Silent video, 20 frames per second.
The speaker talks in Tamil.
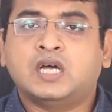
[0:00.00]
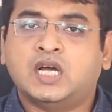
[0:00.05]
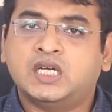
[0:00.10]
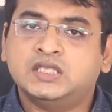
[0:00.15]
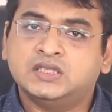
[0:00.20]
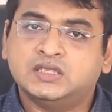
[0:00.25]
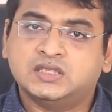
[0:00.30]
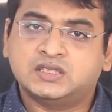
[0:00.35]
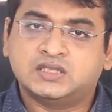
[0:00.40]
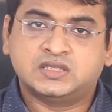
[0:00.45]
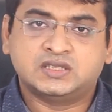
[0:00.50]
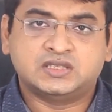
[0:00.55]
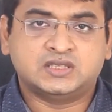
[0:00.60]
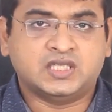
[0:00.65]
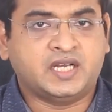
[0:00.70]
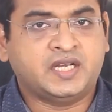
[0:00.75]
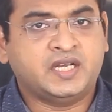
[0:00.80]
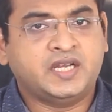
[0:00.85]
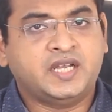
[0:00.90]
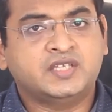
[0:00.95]
அது
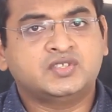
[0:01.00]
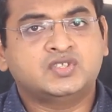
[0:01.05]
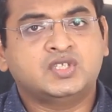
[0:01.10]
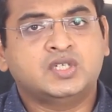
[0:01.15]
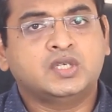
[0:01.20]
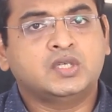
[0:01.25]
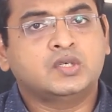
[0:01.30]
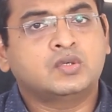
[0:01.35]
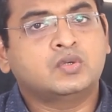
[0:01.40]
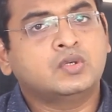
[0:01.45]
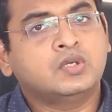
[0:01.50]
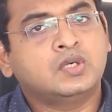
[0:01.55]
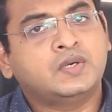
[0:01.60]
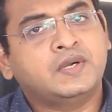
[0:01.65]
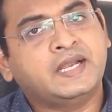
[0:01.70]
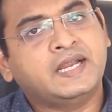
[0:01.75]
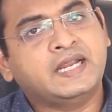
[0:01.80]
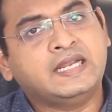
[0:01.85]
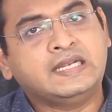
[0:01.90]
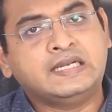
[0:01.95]
யங் ஏஜ்லேயும் இருக்கும்
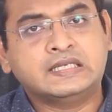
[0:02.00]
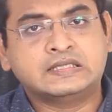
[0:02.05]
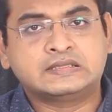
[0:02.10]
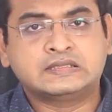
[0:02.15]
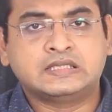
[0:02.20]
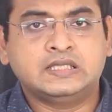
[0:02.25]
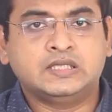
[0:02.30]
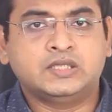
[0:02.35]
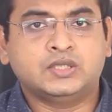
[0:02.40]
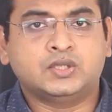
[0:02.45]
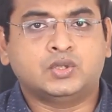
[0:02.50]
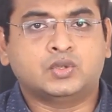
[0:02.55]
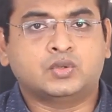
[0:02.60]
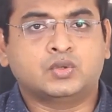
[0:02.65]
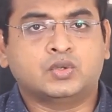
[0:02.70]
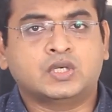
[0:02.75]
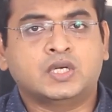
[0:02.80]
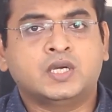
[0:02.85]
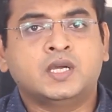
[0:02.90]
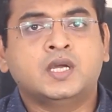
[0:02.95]
எல்டர்ஸ்லேயும்
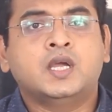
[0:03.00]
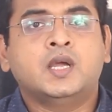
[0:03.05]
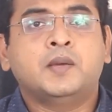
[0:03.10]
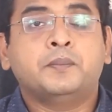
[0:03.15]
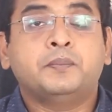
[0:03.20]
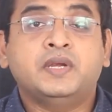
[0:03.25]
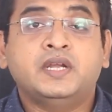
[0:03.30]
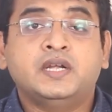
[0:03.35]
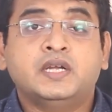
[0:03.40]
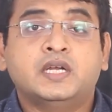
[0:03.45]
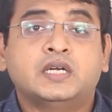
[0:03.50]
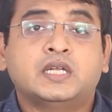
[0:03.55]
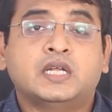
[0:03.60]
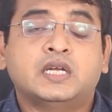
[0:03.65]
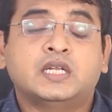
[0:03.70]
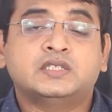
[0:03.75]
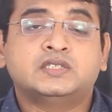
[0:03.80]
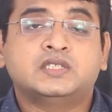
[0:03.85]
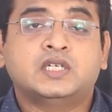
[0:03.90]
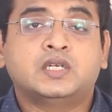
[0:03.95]
இருக்குங்க பீனட்
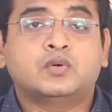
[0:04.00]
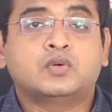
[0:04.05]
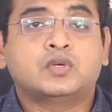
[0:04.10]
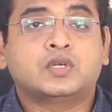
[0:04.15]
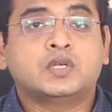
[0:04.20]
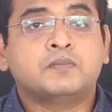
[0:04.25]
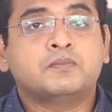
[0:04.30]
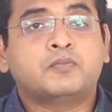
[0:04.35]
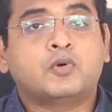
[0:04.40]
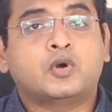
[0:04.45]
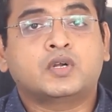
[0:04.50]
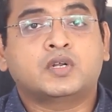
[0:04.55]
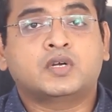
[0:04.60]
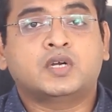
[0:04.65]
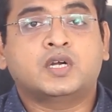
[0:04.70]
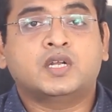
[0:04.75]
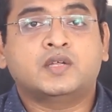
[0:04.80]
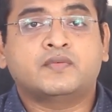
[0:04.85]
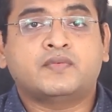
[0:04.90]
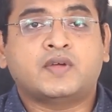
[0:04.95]
அலர்ஜியில் ஒரு
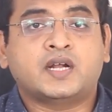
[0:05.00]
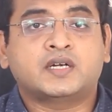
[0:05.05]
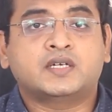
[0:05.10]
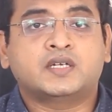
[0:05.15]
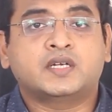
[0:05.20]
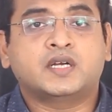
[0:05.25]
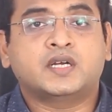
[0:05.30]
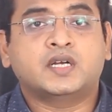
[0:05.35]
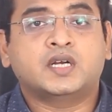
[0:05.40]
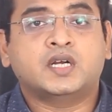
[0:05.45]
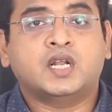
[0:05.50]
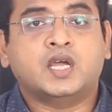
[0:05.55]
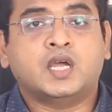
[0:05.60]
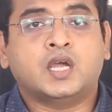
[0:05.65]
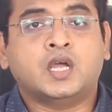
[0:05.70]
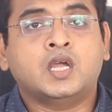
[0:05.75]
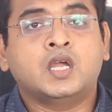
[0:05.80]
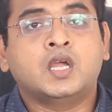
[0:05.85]
இம்பார்ட்டண்டான ஃபேக்டர் என்னென்னா